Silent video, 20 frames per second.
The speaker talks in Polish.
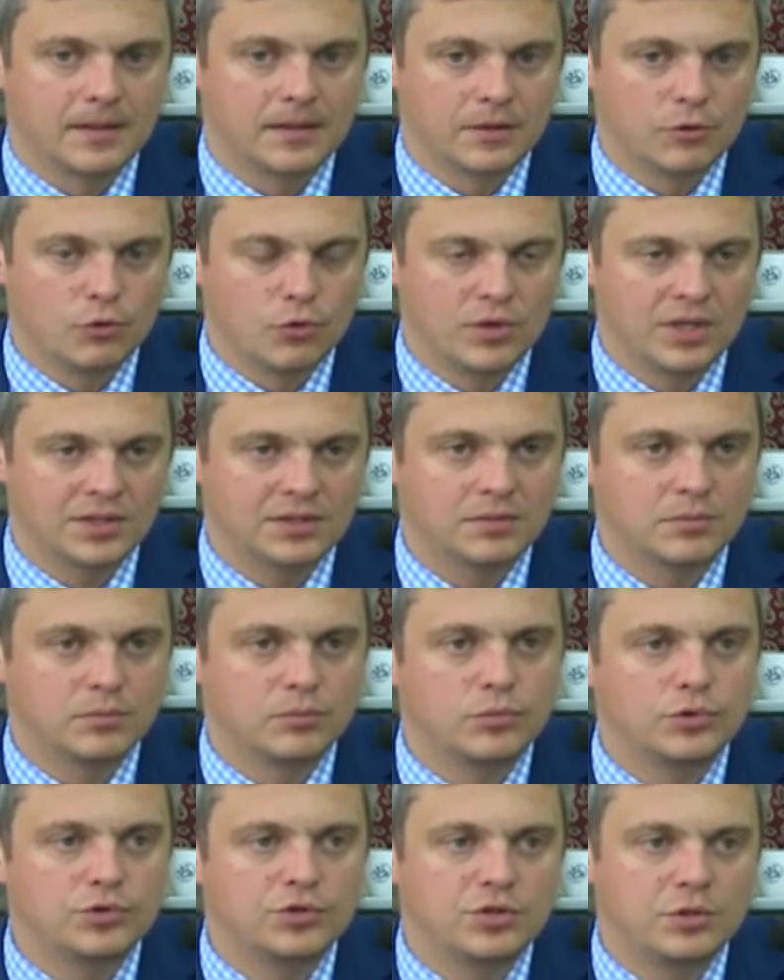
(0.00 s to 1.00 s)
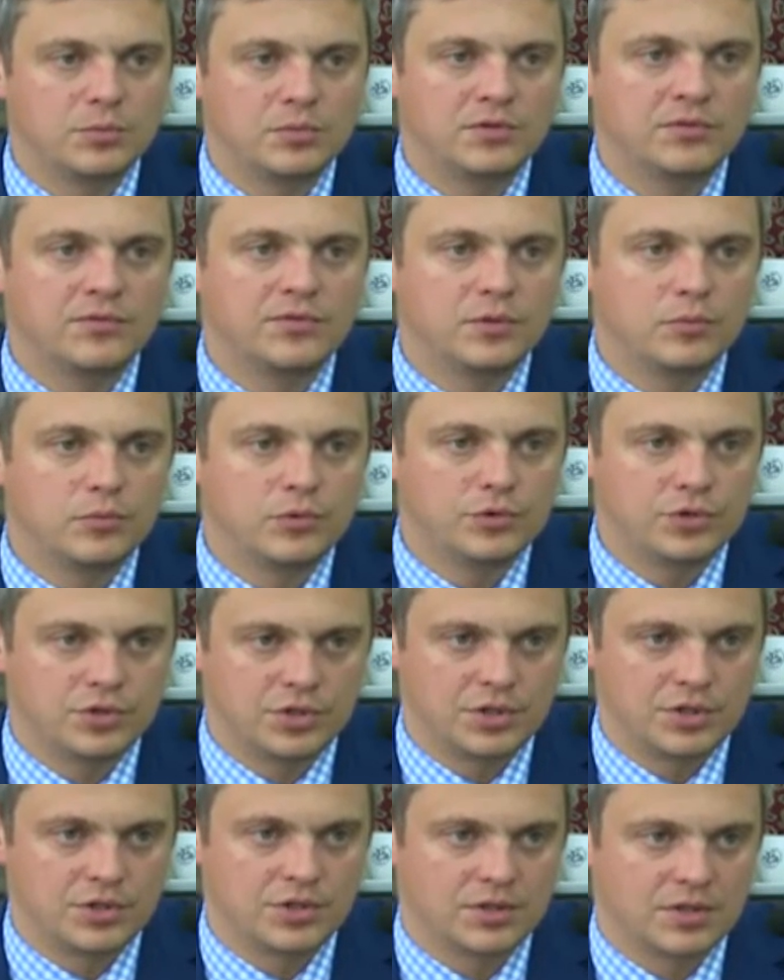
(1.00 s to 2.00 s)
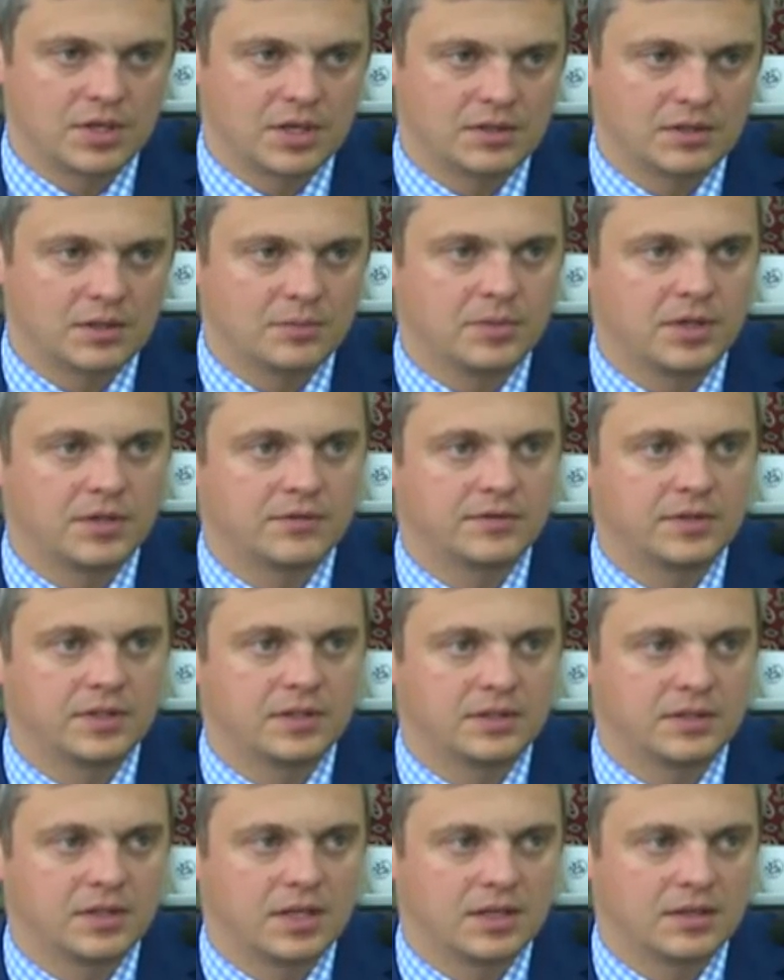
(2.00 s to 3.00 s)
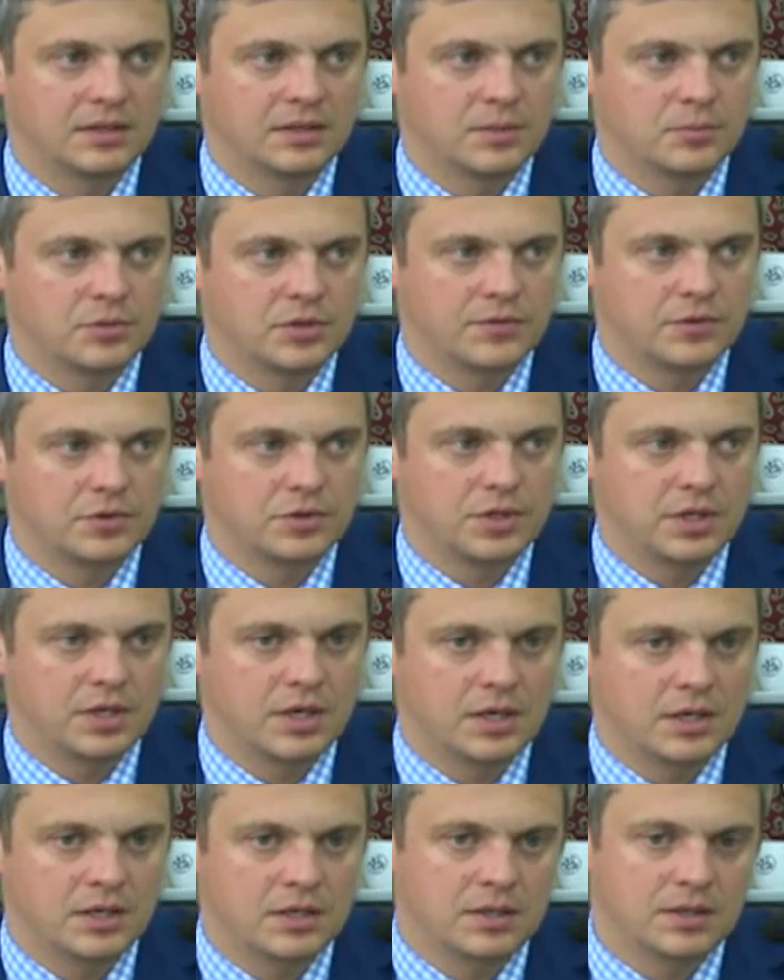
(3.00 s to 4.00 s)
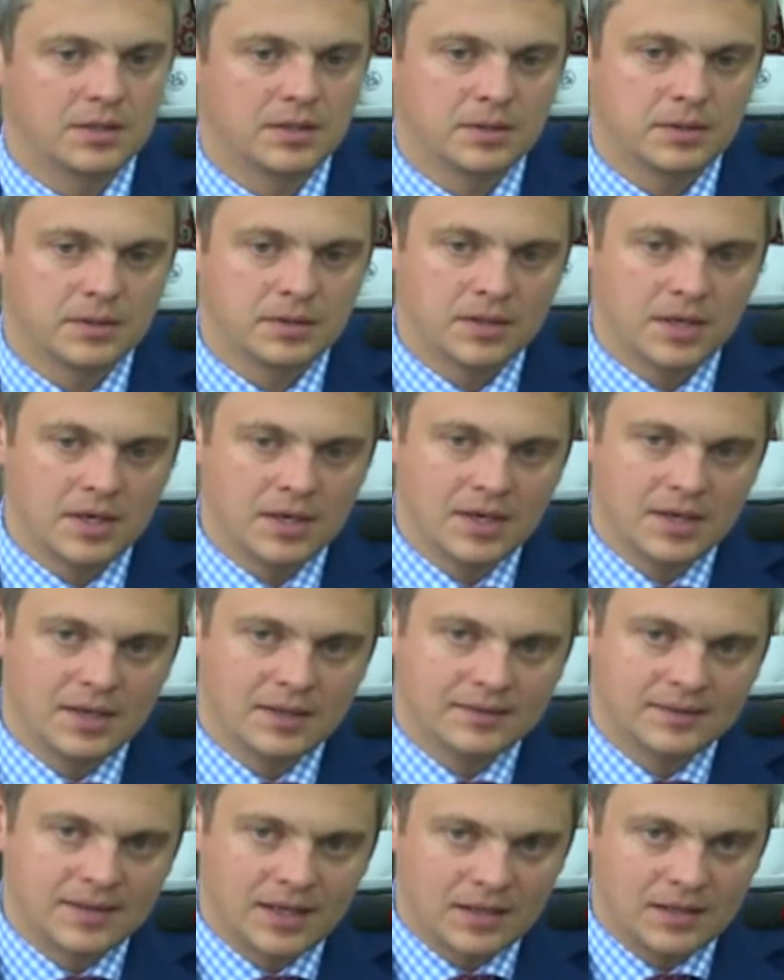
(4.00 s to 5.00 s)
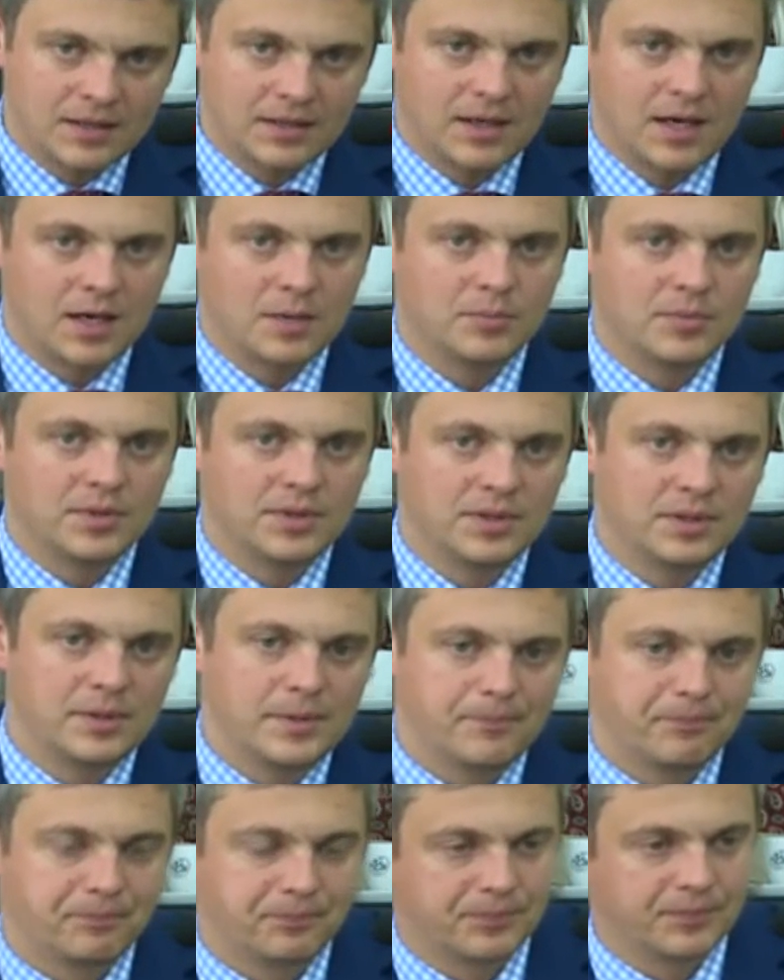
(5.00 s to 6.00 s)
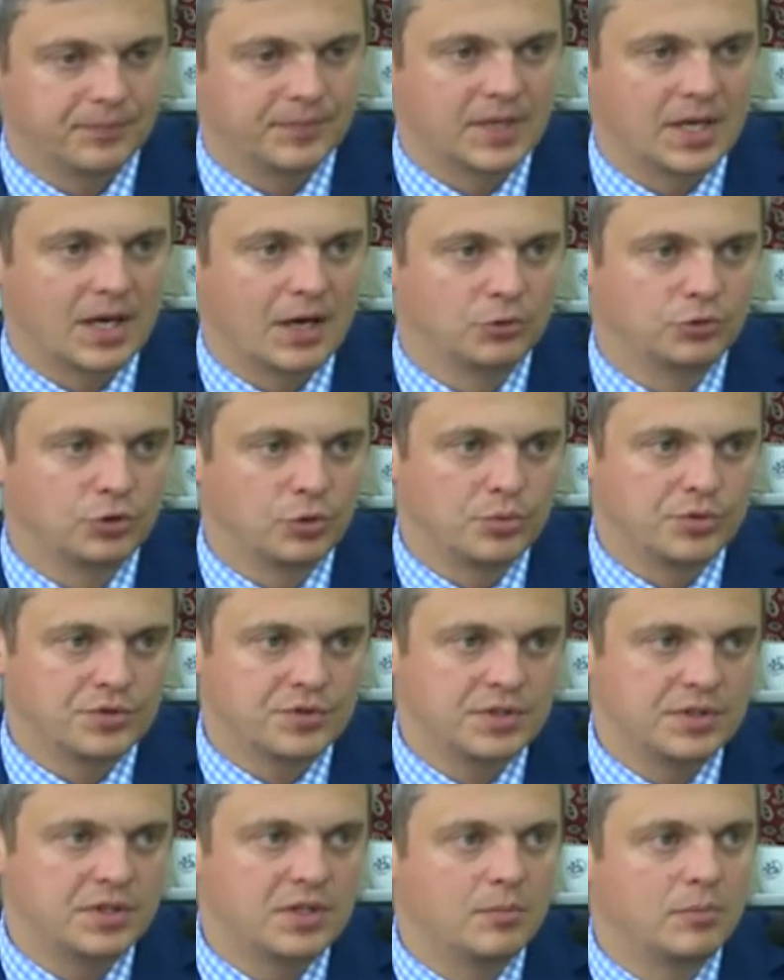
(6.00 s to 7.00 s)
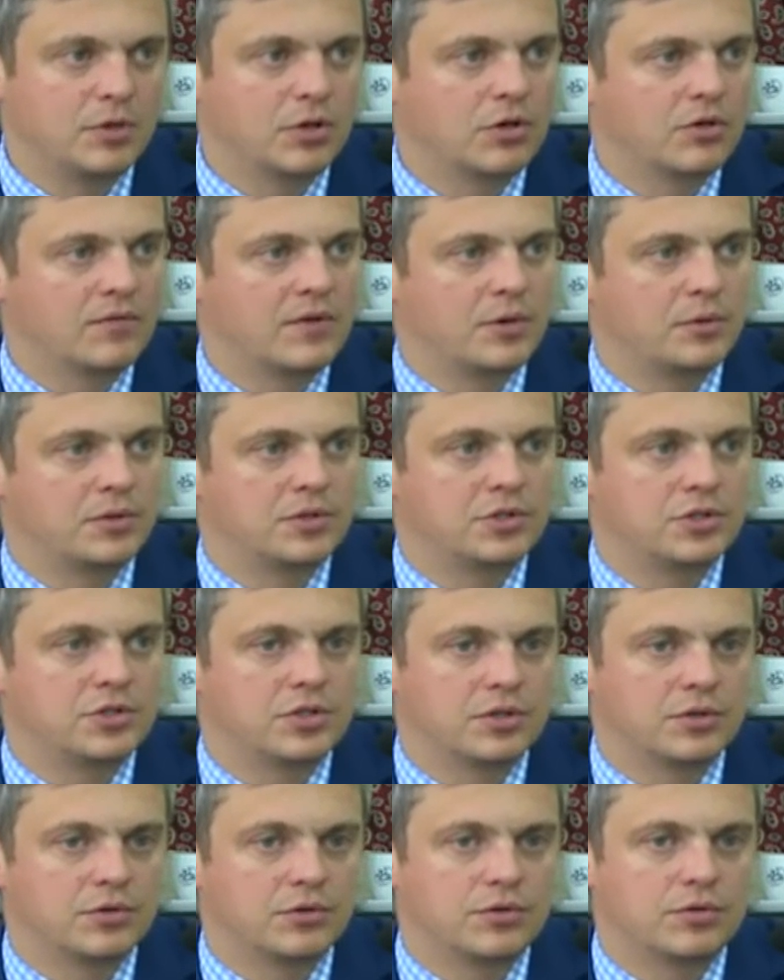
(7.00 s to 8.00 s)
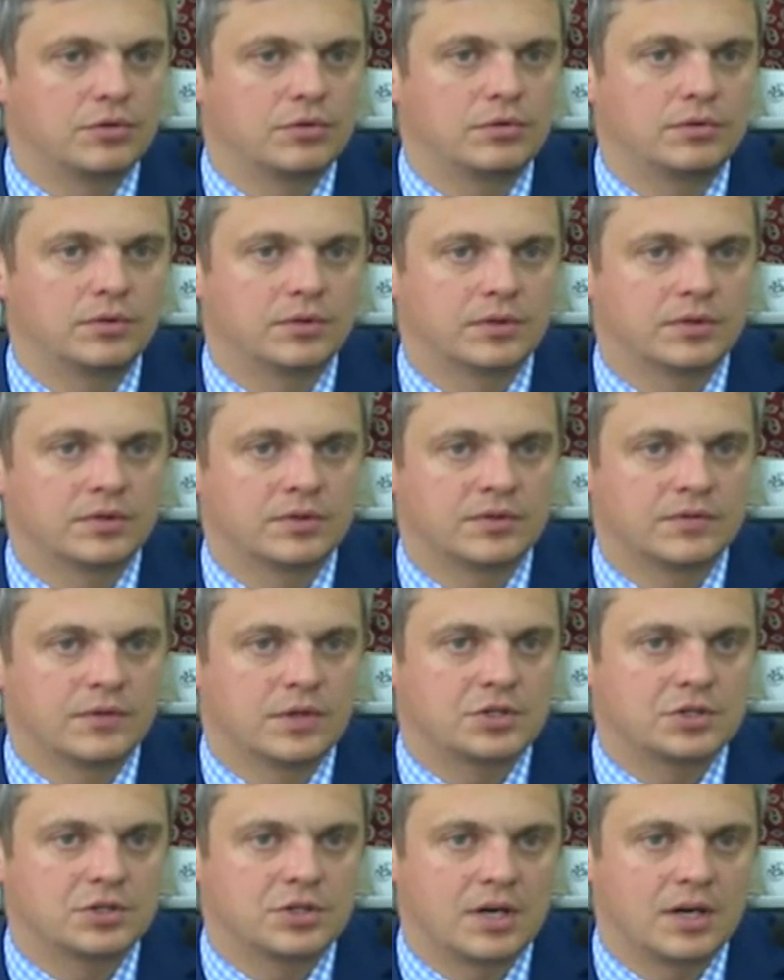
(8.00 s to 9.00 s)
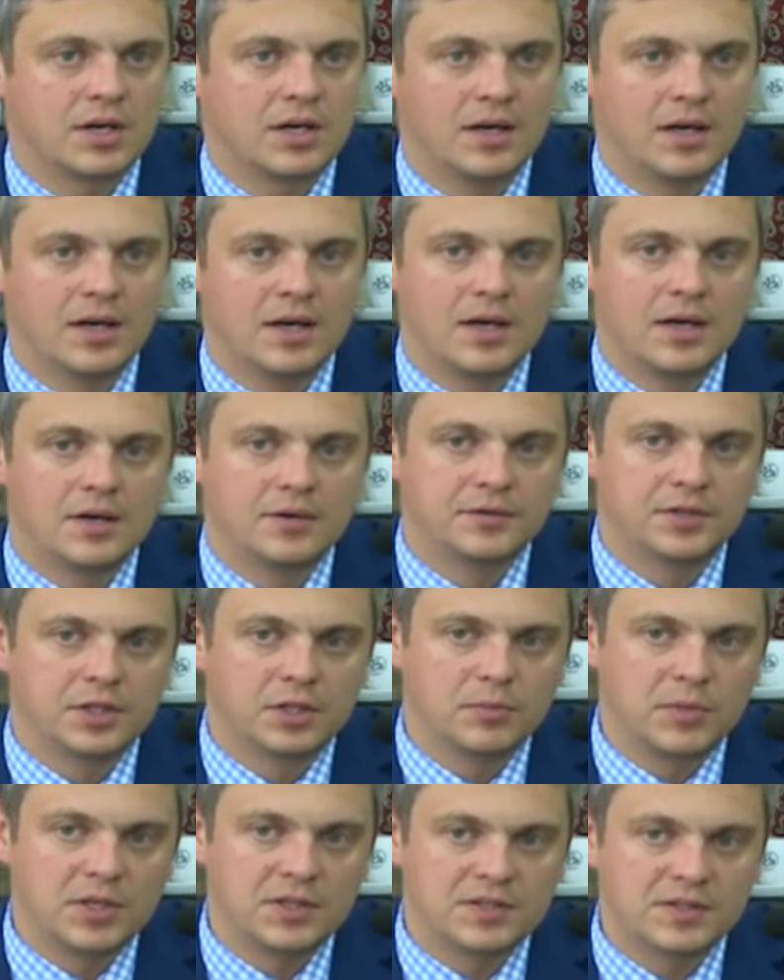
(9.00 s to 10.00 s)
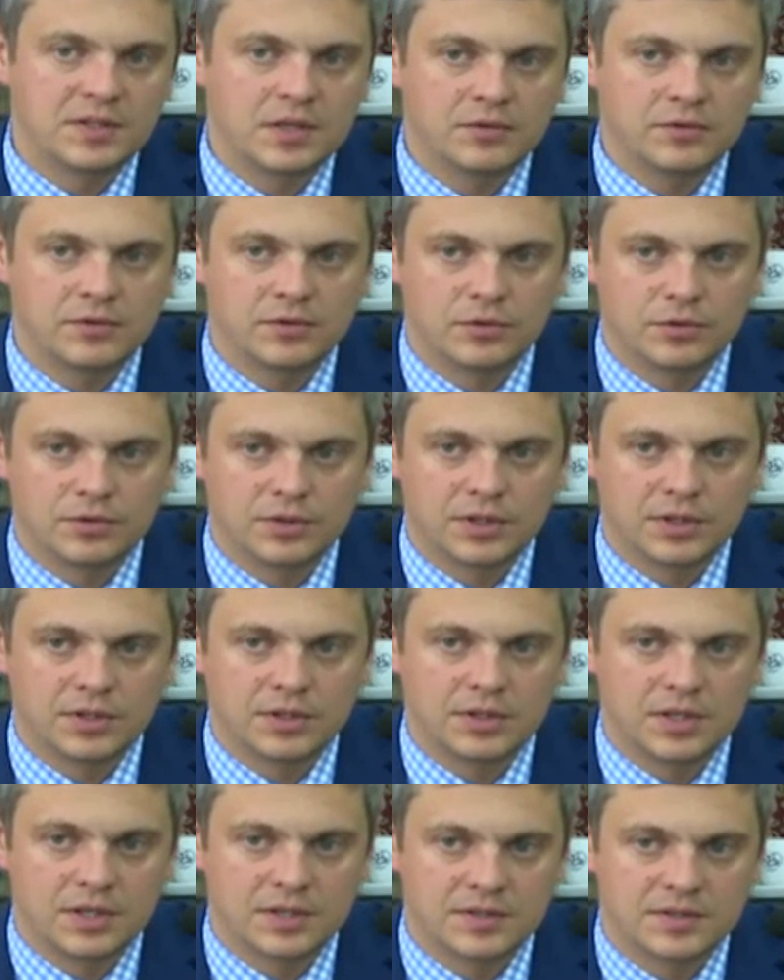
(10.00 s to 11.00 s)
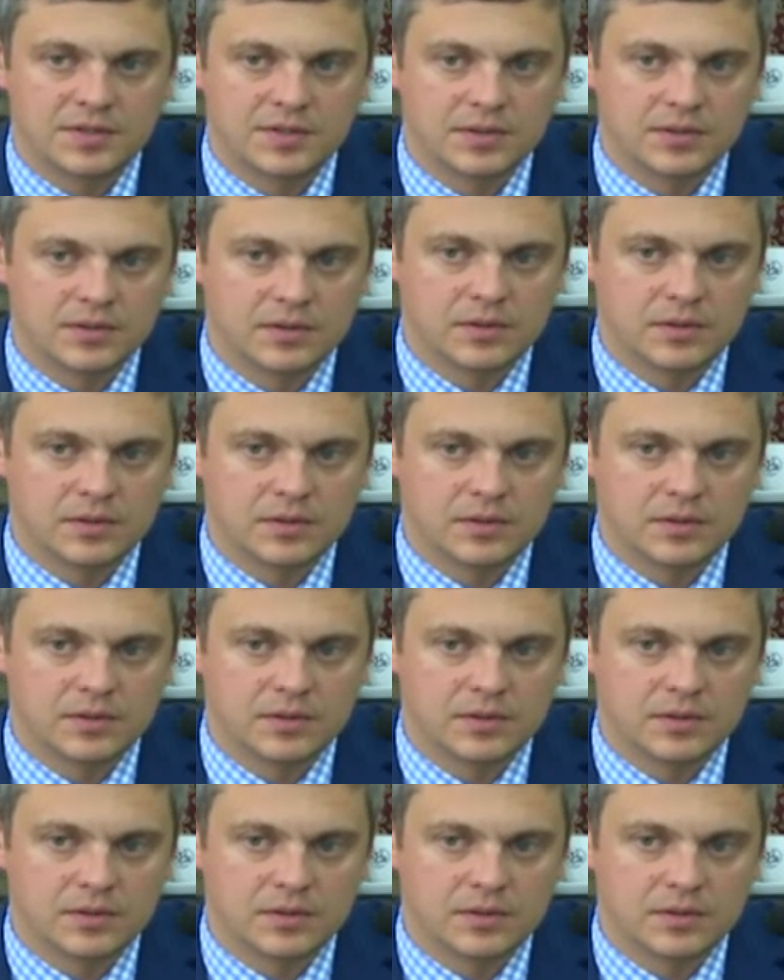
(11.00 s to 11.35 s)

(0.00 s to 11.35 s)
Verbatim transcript: układ musimy wymusić tak naprawdę na, na przewoźnikach tak, aby hmm, autobusy nie blokowały dzisiaj ruchu, zwłaszcza w tych miejscach, których jest,